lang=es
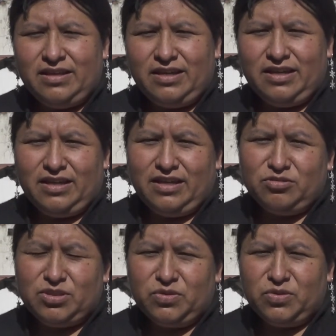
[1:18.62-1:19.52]
y
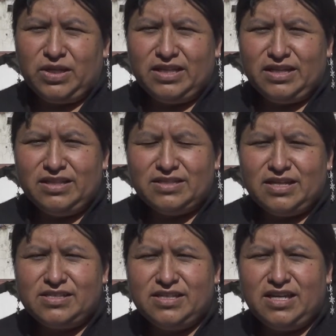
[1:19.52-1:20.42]
las autoridades
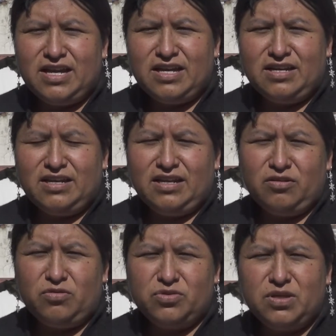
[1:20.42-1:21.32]
hacían
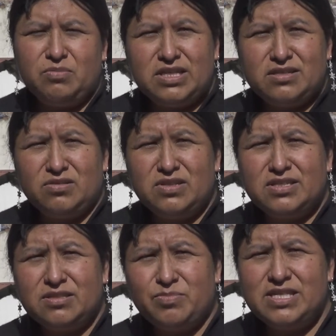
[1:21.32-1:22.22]
incluso
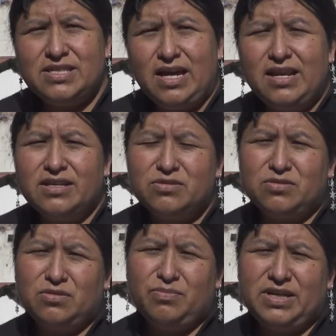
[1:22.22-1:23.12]
invitaciones especiales,
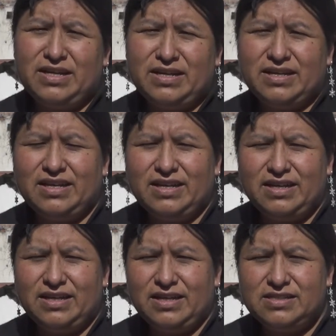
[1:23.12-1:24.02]
¿no? Para
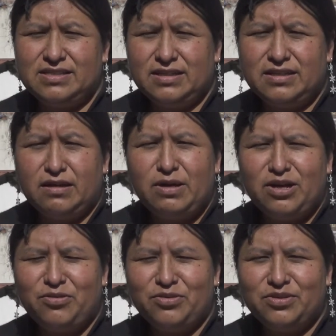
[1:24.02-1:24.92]
que este
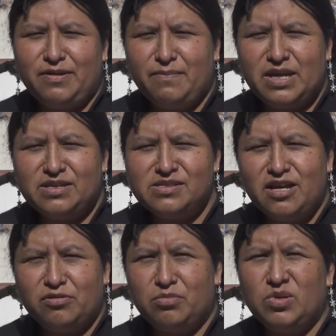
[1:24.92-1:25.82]
trabajo también
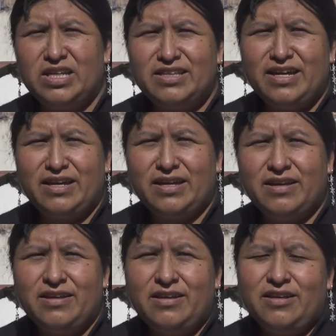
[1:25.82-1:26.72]
sea comunitario.
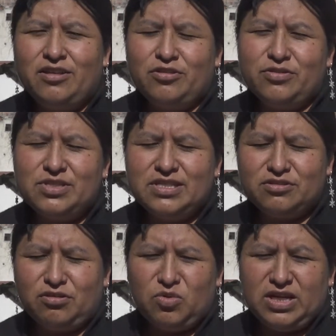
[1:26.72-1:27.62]

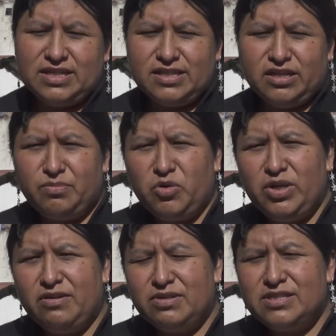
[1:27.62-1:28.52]
Entonces, como la
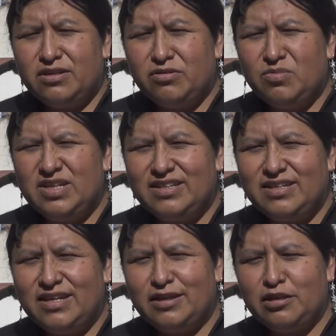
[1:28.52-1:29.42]
ceremonia iba a ser
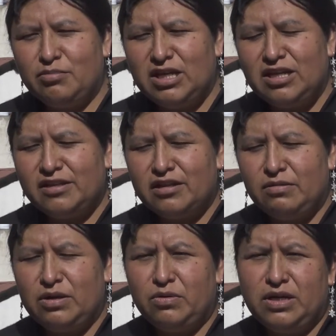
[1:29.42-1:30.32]
comunitaria, también el
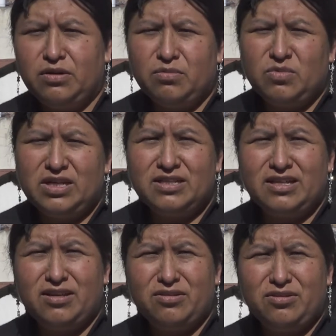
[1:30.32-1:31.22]
trabajo era
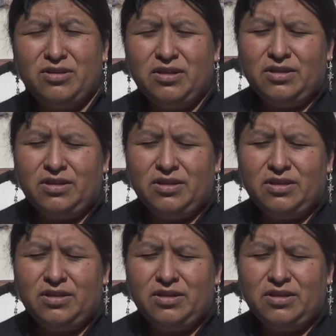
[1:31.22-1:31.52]
comunitario